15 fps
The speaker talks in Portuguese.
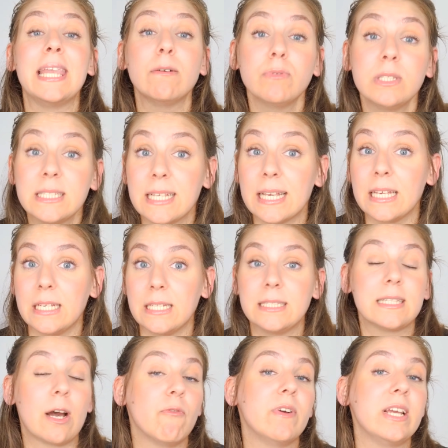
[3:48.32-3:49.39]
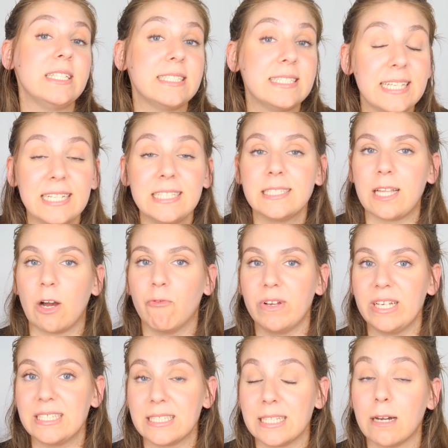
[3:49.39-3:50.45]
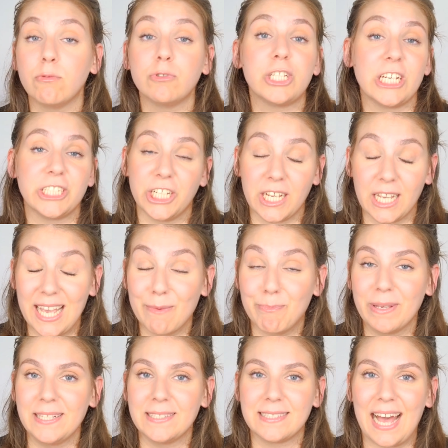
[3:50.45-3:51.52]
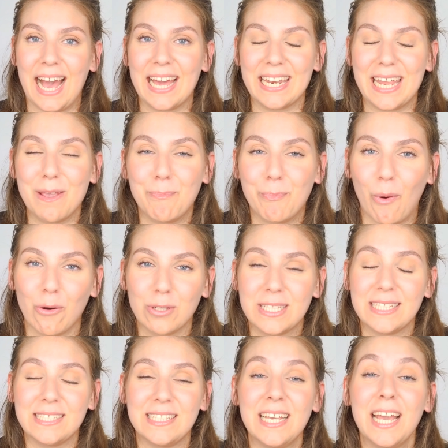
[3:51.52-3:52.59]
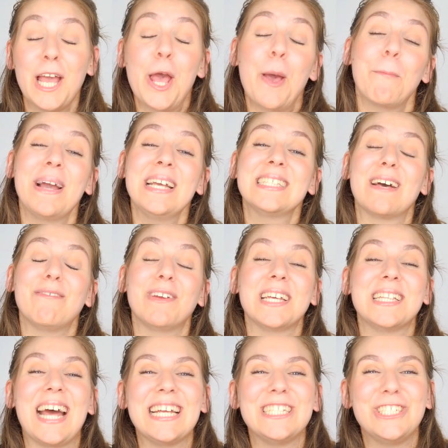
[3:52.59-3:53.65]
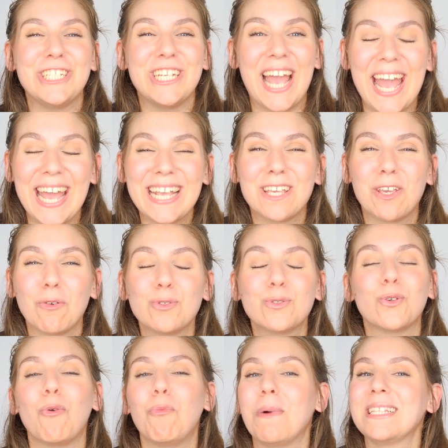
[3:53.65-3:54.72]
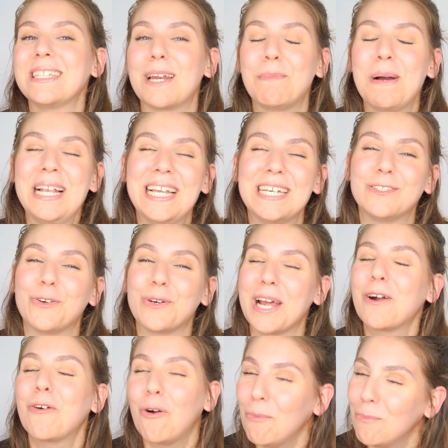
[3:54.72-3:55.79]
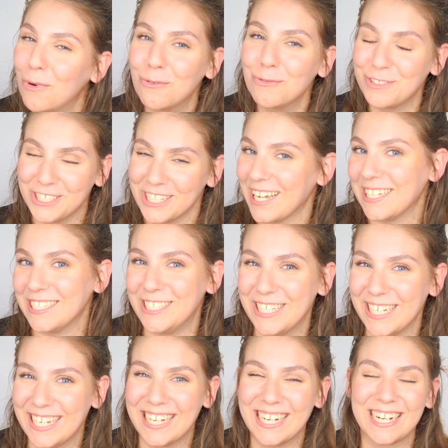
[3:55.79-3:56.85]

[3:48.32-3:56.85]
Não sei, talvez sim, talvez não, já cheguei a pensar na hipótese, mas a verdade é que eu sou uma trabalhadora comum, gente,